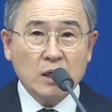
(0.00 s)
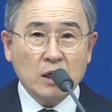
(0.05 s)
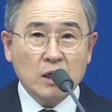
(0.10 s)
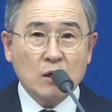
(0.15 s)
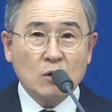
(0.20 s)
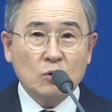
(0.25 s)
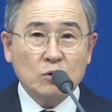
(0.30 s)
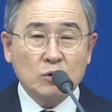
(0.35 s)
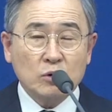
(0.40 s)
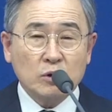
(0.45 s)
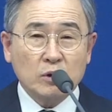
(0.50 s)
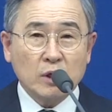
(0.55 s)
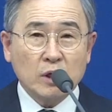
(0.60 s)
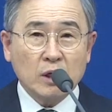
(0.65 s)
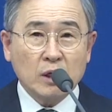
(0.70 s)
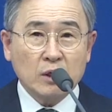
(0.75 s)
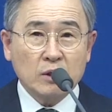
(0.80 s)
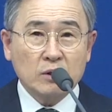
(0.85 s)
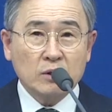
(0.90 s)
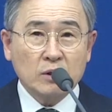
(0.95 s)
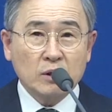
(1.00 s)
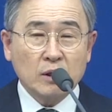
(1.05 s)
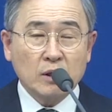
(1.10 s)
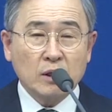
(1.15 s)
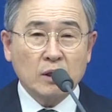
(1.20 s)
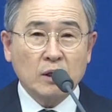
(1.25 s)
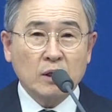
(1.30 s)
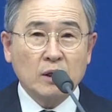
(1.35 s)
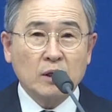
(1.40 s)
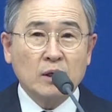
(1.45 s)
가고 들에 가는데
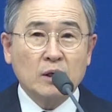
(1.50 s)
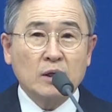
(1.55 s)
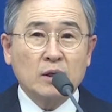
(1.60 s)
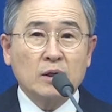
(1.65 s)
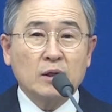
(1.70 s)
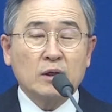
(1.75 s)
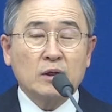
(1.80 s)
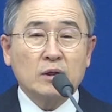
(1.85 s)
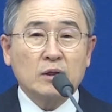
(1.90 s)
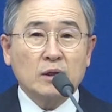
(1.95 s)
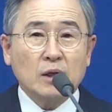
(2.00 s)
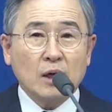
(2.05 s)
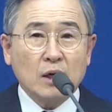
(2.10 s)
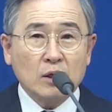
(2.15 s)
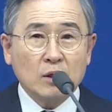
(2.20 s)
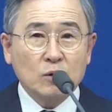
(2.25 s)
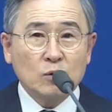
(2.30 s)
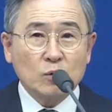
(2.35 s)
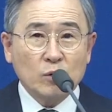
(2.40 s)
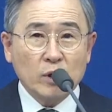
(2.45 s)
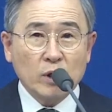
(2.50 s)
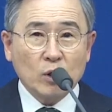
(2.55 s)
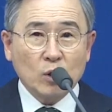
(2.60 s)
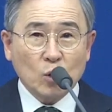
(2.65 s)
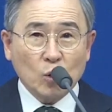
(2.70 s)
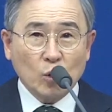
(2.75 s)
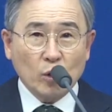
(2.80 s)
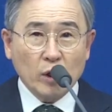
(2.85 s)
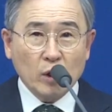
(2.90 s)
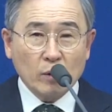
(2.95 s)
나는 왜
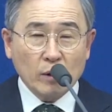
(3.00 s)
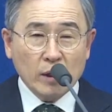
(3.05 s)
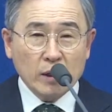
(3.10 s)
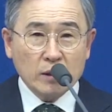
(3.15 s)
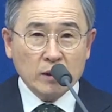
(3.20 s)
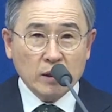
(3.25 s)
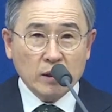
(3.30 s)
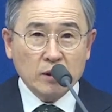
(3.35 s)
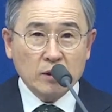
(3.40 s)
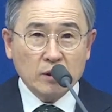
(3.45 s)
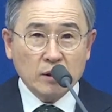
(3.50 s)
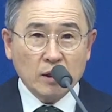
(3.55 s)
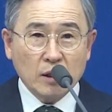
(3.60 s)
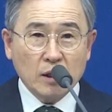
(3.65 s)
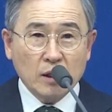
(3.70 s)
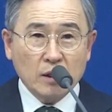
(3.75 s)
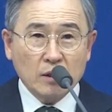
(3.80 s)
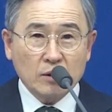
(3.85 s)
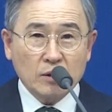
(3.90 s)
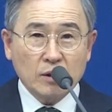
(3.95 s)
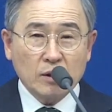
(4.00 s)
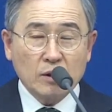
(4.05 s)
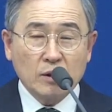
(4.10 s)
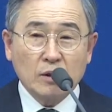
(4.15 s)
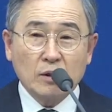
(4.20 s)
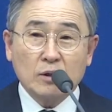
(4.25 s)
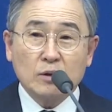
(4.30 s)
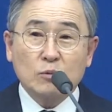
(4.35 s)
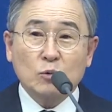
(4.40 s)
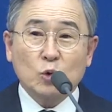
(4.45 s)
교회 와야 되는가? 그래.
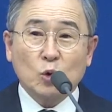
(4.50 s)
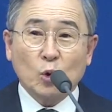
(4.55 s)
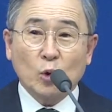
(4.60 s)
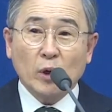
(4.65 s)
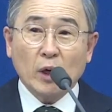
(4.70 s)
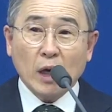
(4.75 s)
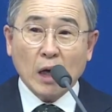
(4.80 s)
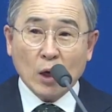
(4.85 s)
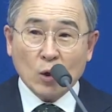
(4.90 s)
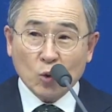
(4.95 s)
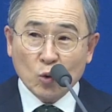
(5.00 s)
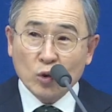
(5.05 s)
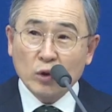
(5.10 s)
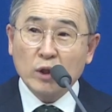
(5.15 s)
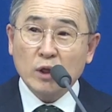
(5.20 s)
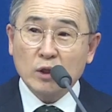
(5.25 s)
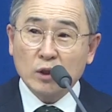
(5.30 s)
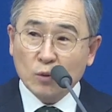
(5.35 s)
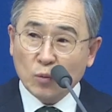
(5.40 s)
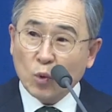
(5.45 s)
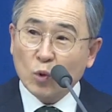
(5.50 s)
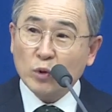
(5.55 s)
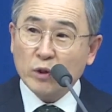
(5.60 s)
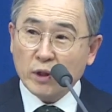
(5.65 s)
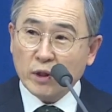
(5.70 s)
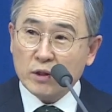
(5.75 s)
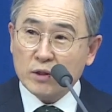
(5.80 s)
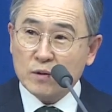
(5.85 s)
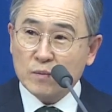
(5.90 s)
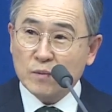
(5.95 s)
뭐 교회 안 오는 게 더
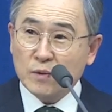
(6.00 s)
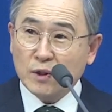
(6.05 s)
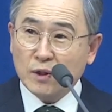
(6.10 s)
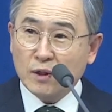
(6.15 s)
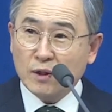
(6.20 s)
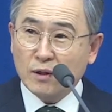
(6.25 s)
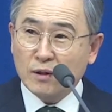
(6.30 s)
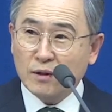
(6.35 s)
복되겠습니까?